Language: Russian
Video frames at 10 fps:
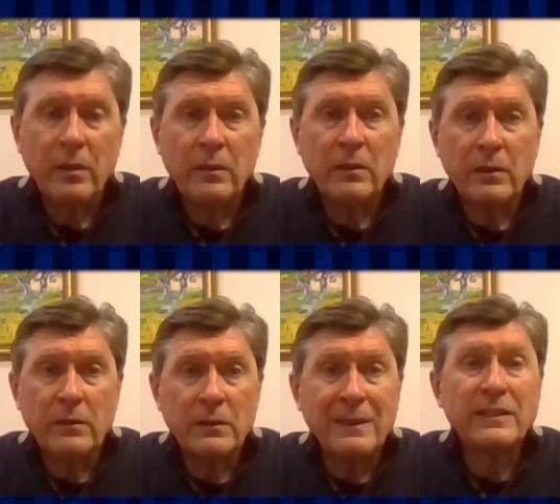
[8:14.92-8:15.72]
э,
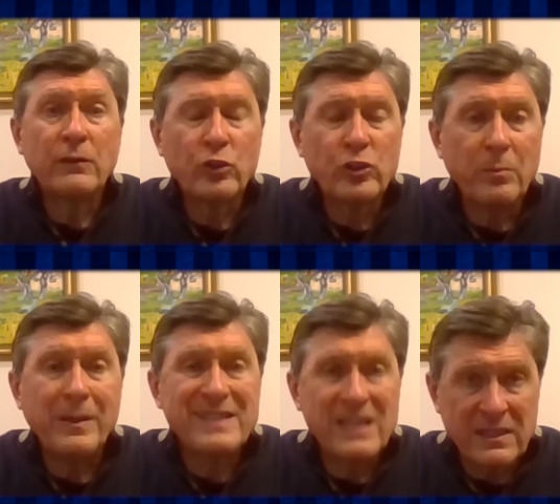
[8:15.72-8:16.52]
для того, чтобы
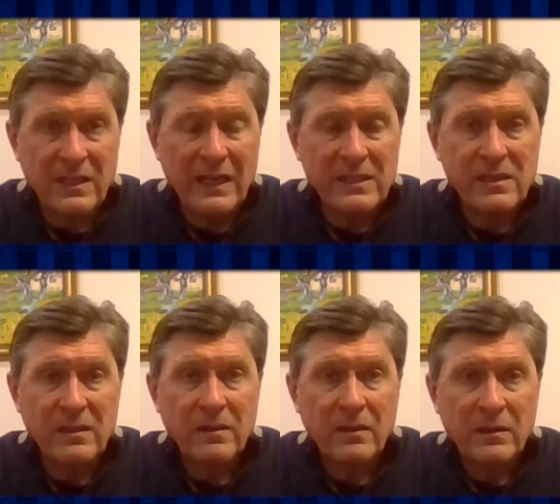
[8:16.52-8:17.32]
осознать,
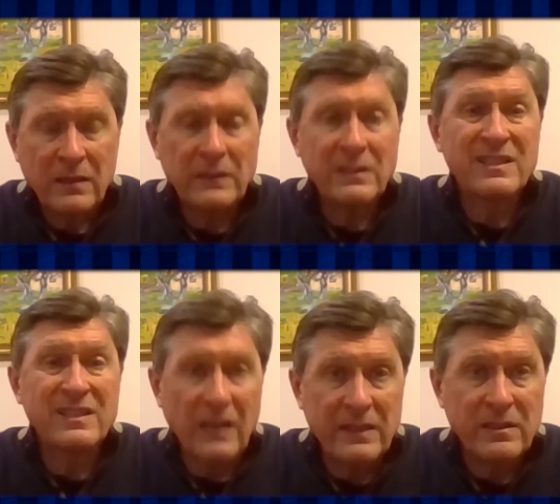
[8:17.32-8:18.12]
надо
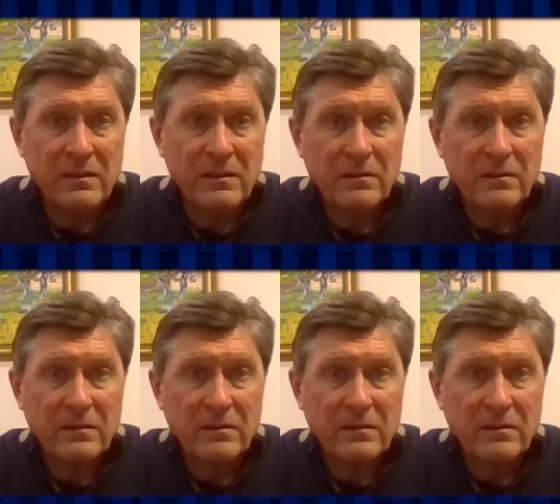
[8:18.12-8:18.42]
знать.